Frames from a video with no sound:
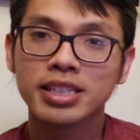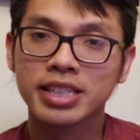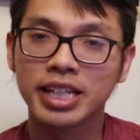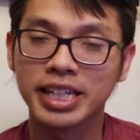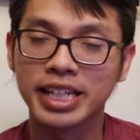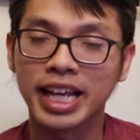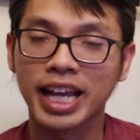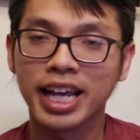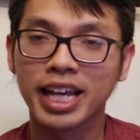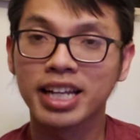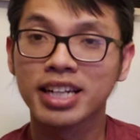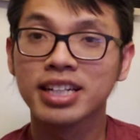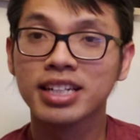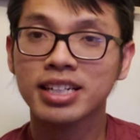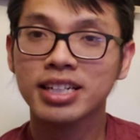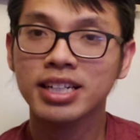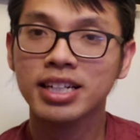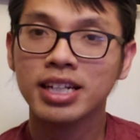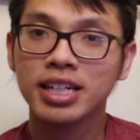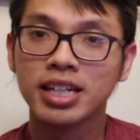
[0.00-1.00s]
thành ra
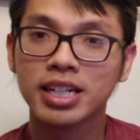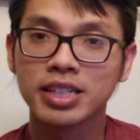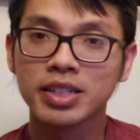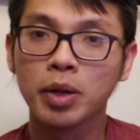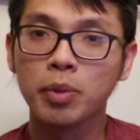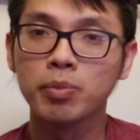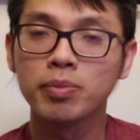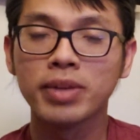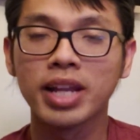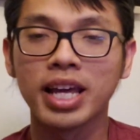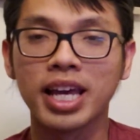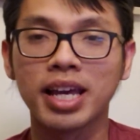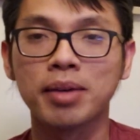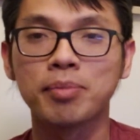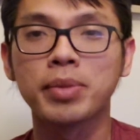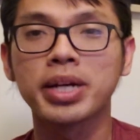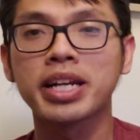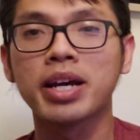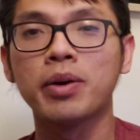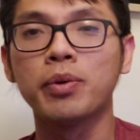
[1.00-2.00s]
đúng là
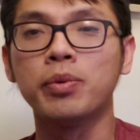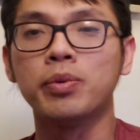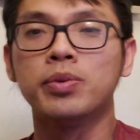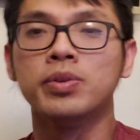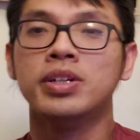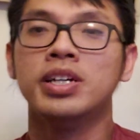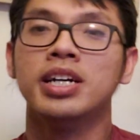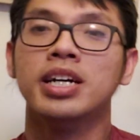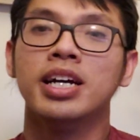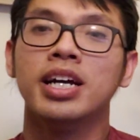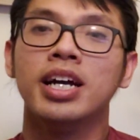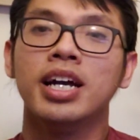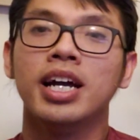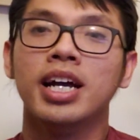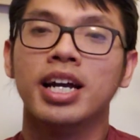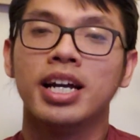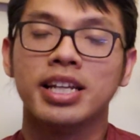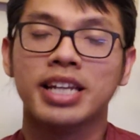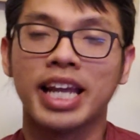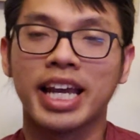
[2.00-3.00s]
bắt đầu
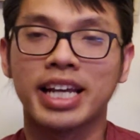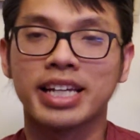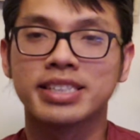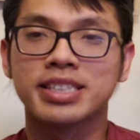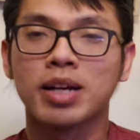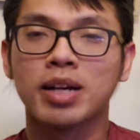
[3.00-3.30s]
làn